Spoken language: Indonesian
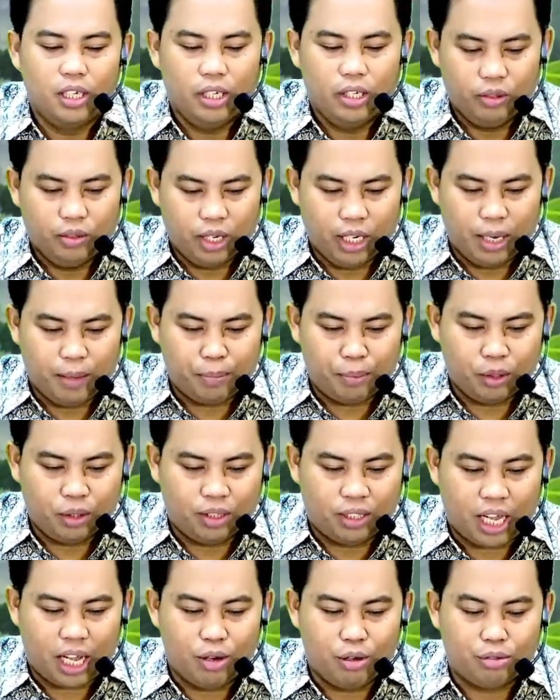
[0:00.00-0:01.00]
walaupun
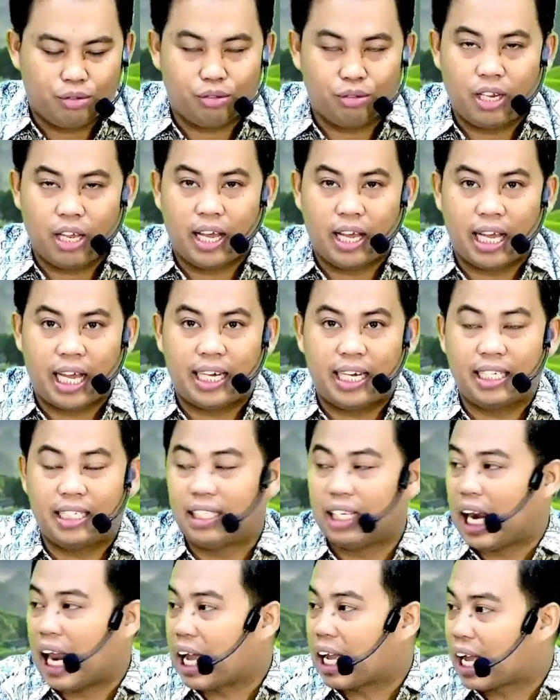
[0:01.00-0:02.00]
tahu sudah ada
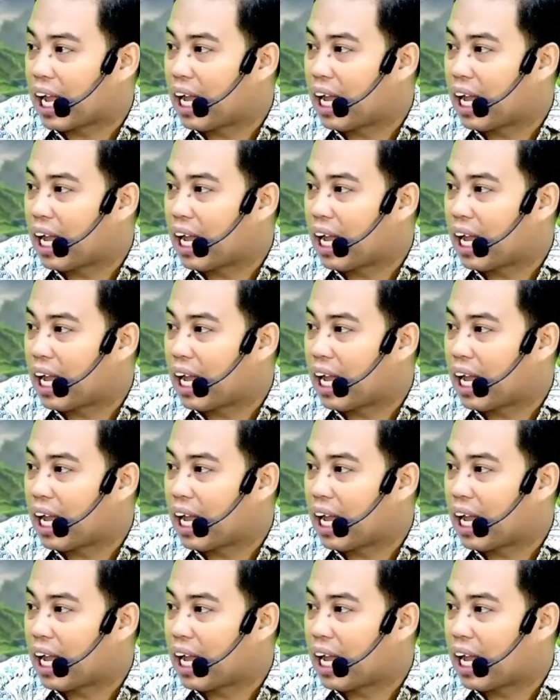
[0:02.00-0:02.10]
celaka